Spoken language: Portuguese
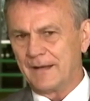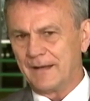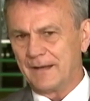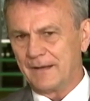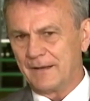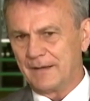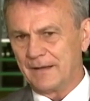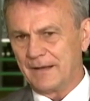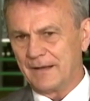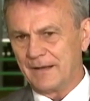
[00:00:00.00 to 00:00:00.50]

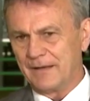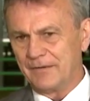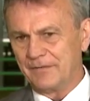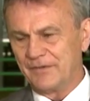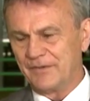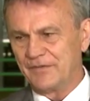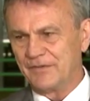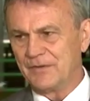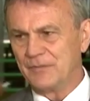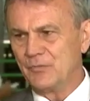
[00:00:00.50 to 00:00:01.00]
a, a,
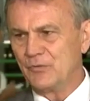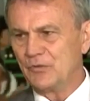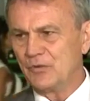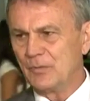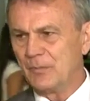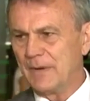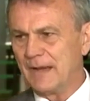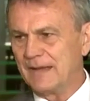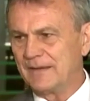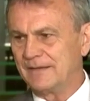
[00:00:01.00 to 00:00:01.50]
investir
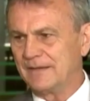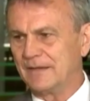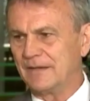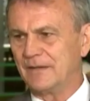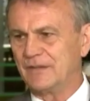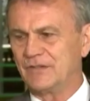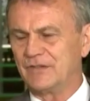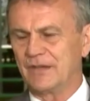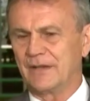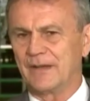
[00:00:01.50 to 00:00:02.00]
muito mais em
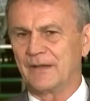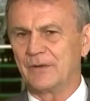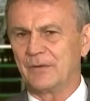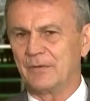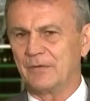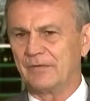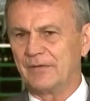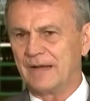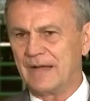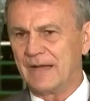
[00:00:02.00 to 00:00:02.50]
energias
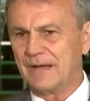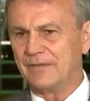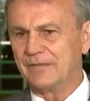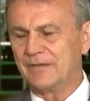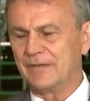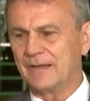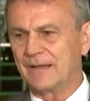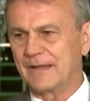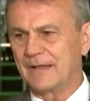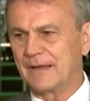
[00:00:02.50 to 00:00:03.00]

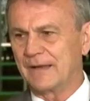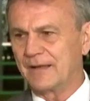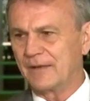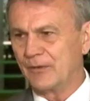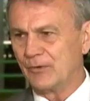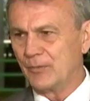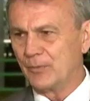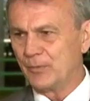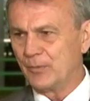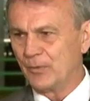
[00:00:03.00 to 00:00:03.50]
renováveis, aquela
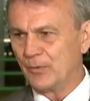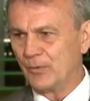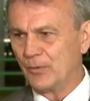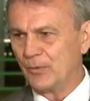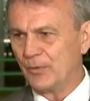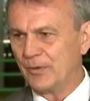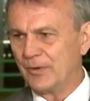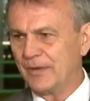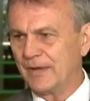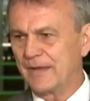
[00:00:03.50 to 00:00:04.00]
que não
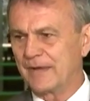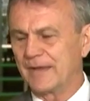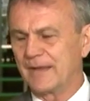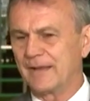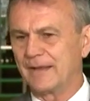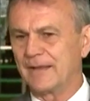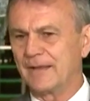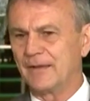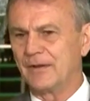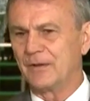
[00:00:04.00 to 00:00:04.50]
polui,
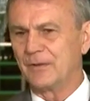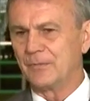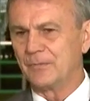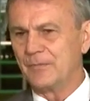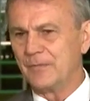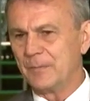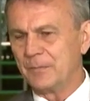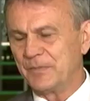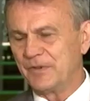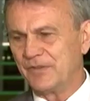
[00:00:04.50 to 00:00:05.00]
aquela que
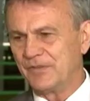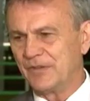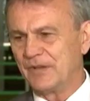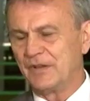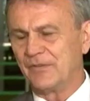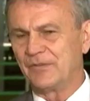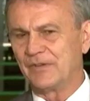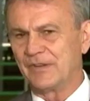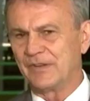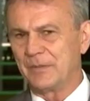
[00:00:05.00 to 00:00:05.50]
não
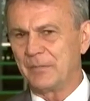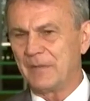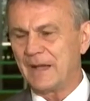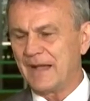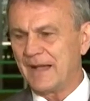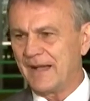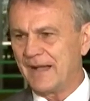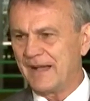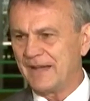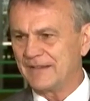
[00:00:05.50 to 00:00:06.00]
precisa de fazer
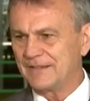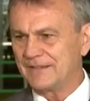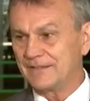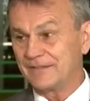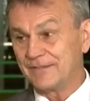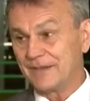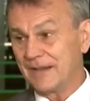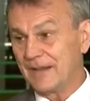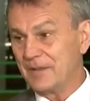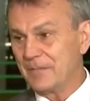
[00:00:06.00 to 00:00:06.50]

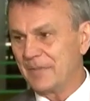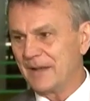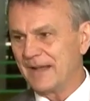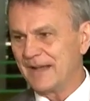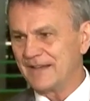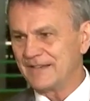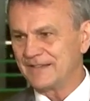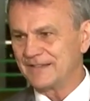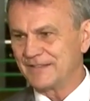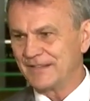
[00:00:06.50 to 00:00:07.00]
barragens. Falando em
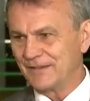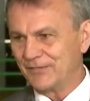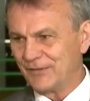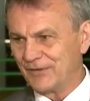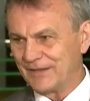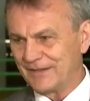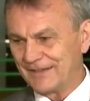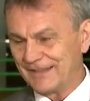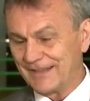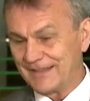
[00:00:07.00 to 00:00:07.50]
barragens, a gente
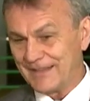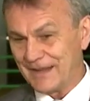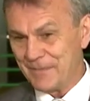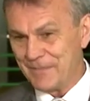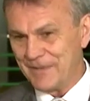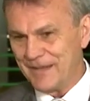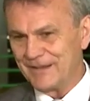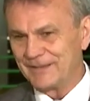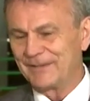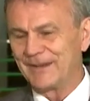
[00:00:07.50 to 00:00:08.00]
fica até
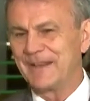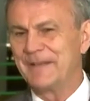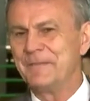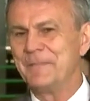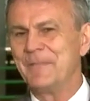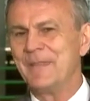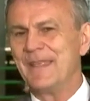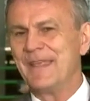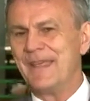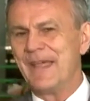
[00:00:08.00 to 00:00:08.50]
tremendo, né?
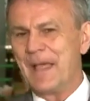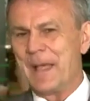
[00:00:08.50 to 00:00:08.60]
